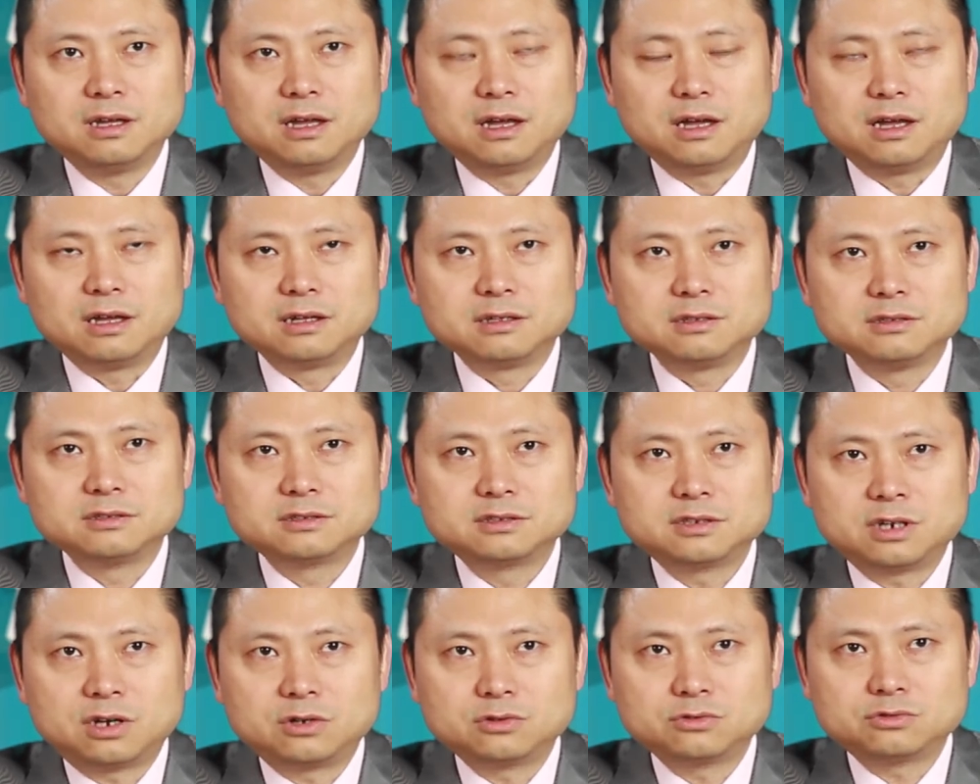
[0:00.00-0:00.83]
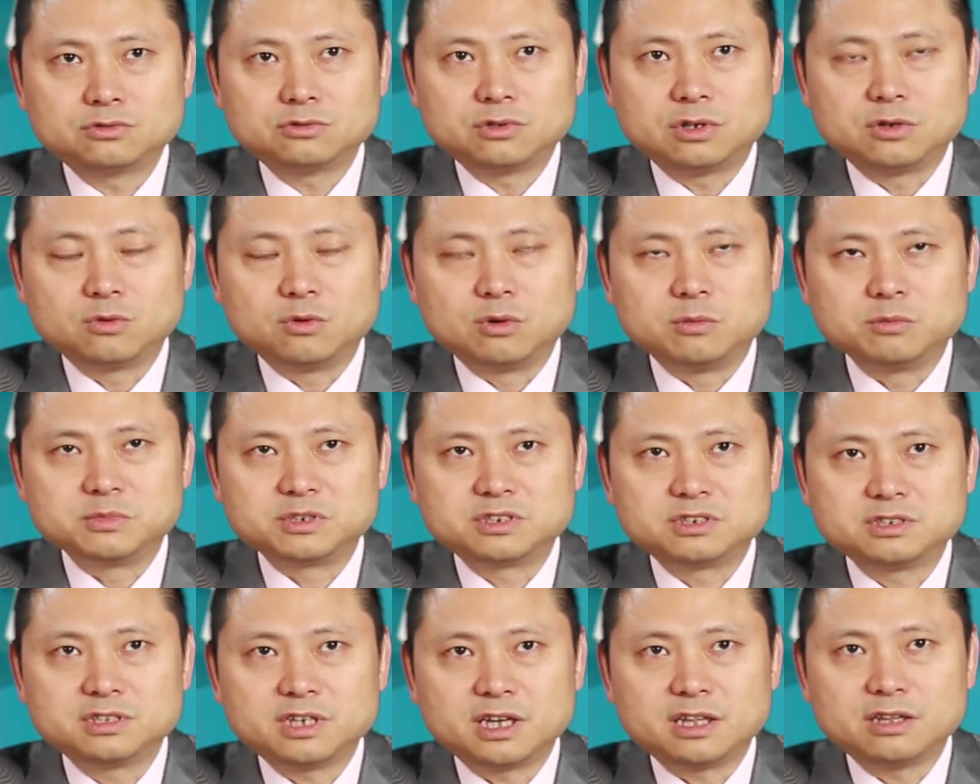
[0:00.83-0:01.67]
啊，超出了我们
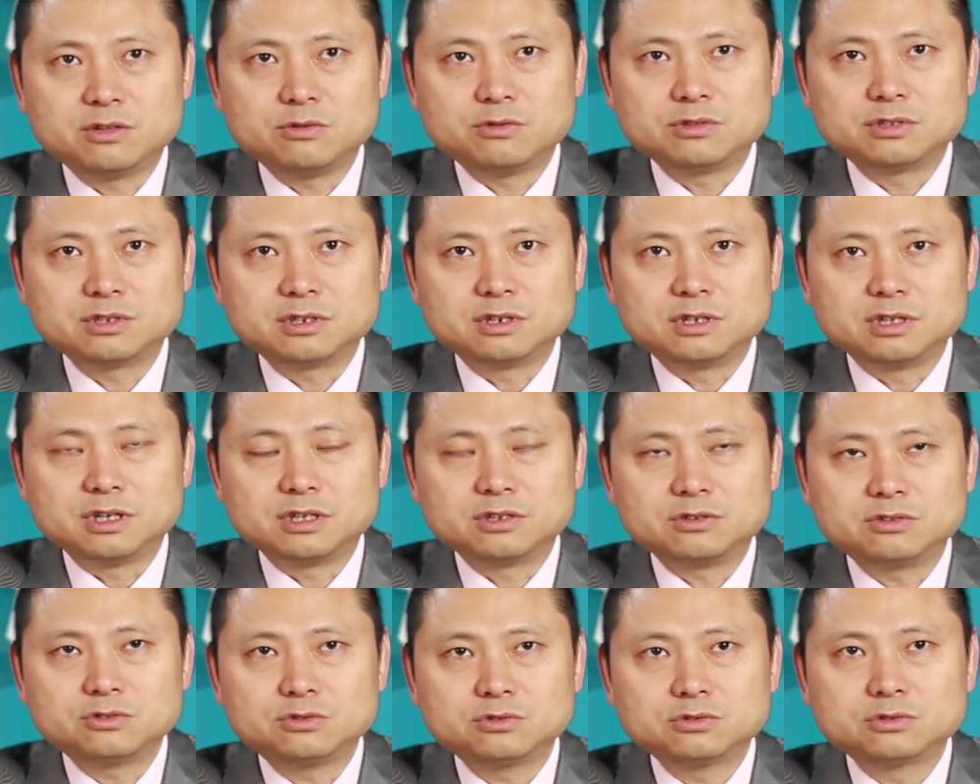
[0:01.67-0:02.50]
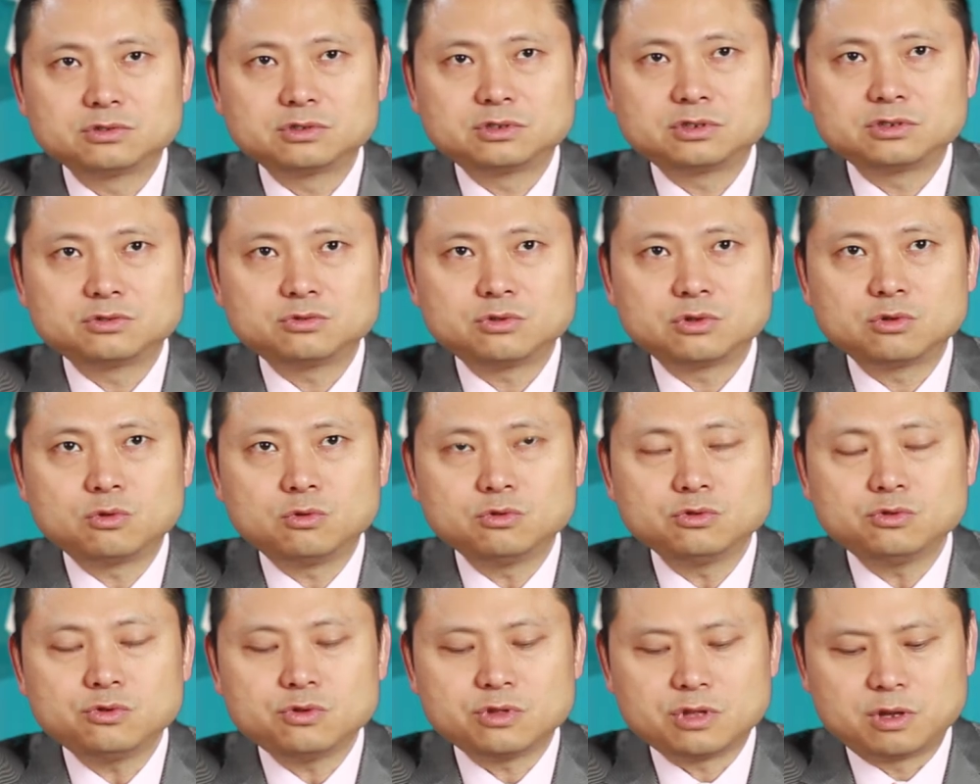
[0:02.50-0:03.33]
之前的预测。也就是制作
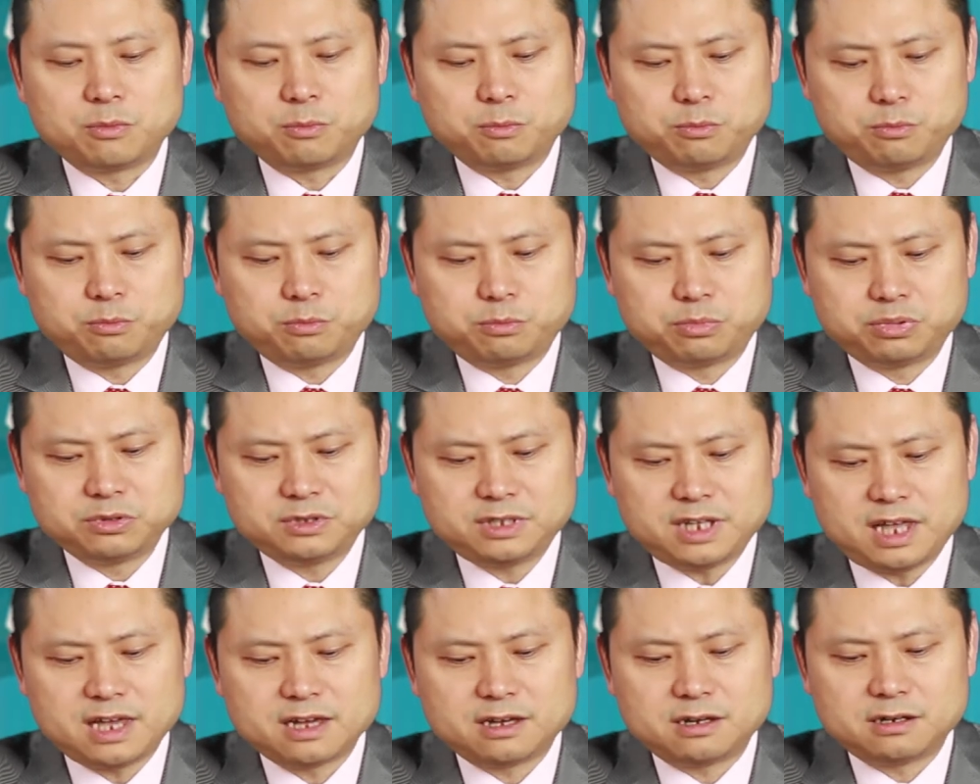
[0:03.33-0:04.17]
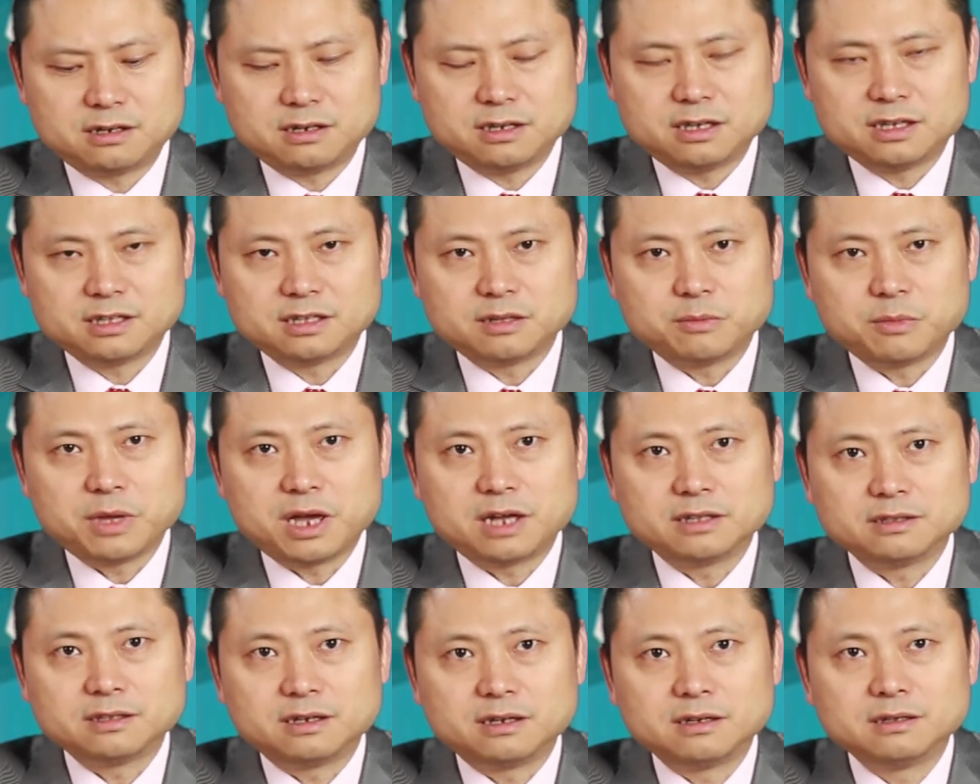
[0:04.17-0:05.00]
工具呢，不再可以怎么
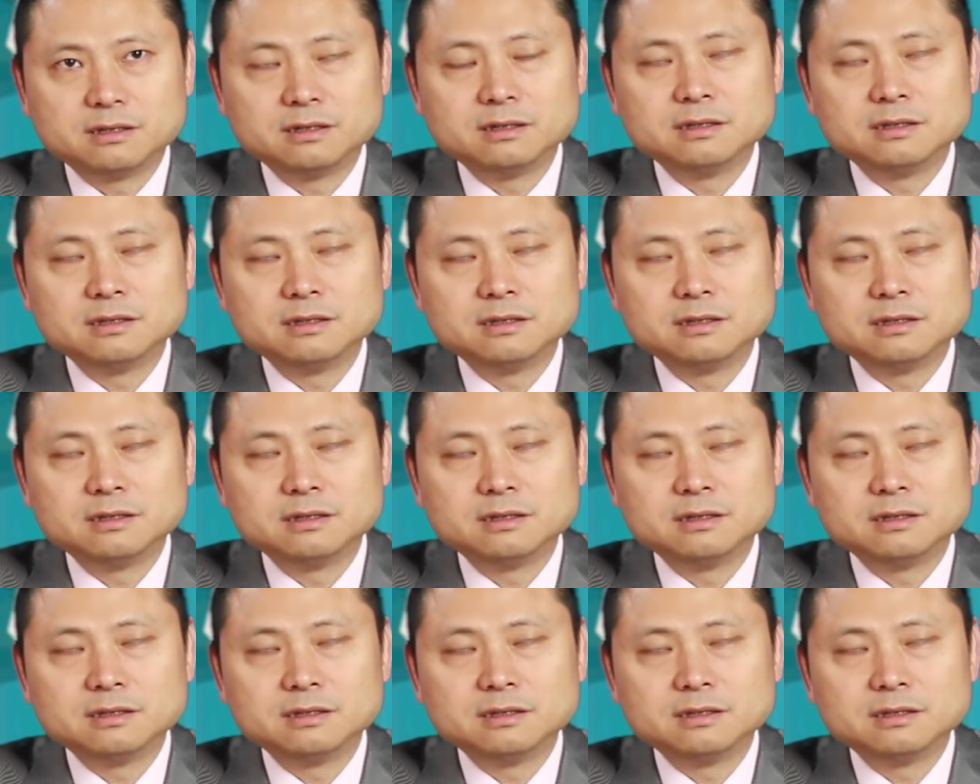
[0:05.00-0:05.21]
样呢？